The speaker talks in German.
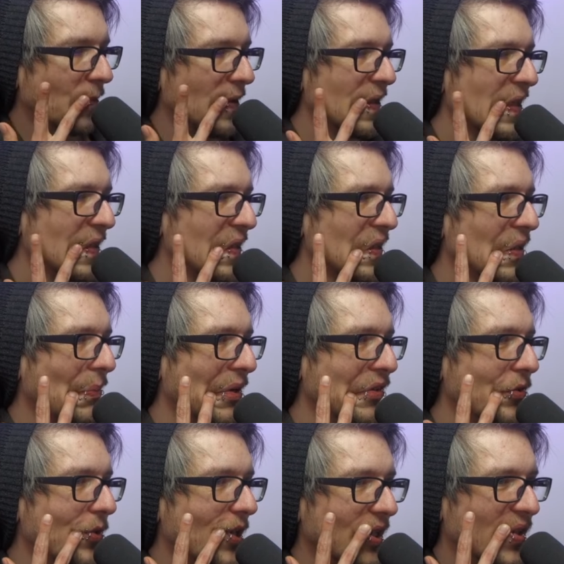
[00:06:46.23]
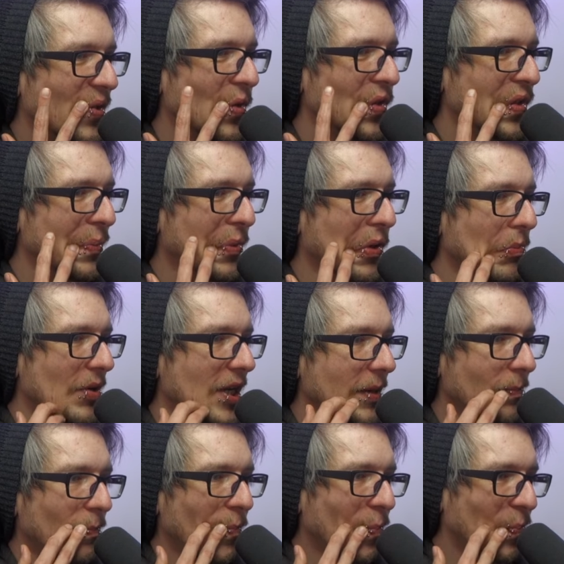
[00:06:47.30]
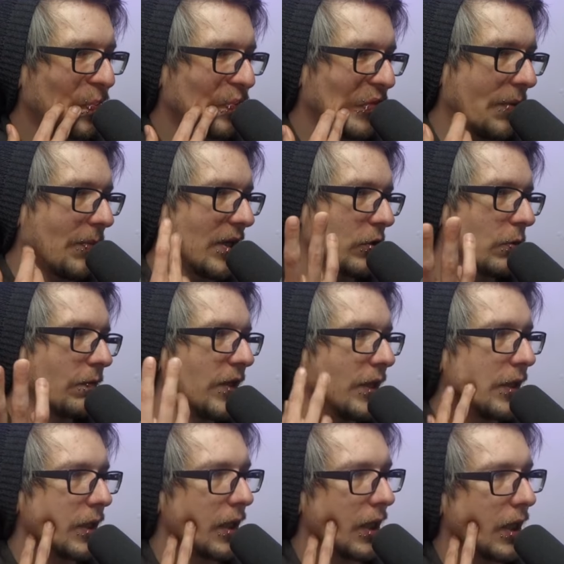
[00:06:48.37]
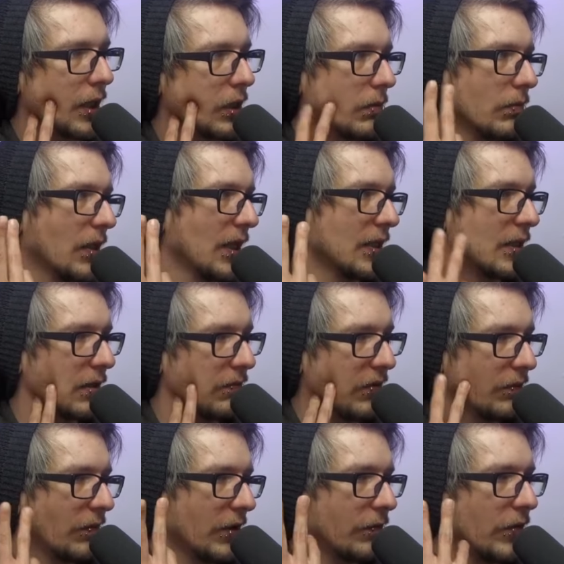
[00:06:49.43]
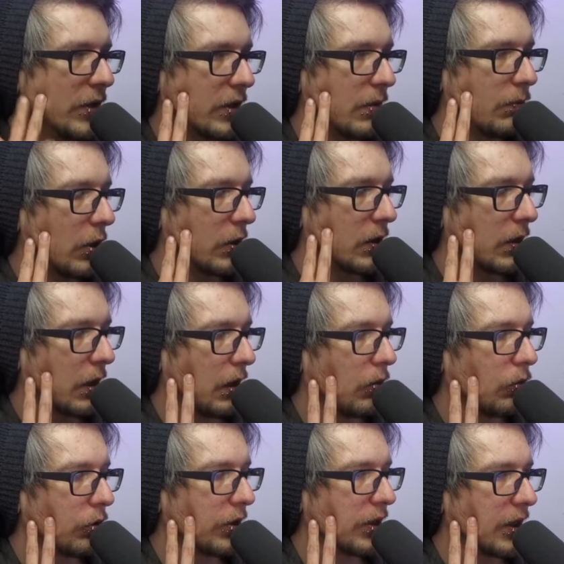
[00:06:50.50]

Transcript: Ne, das ist immer so das große Problem. Wenn man zu wenige hat, kannst was willst du Monster ohne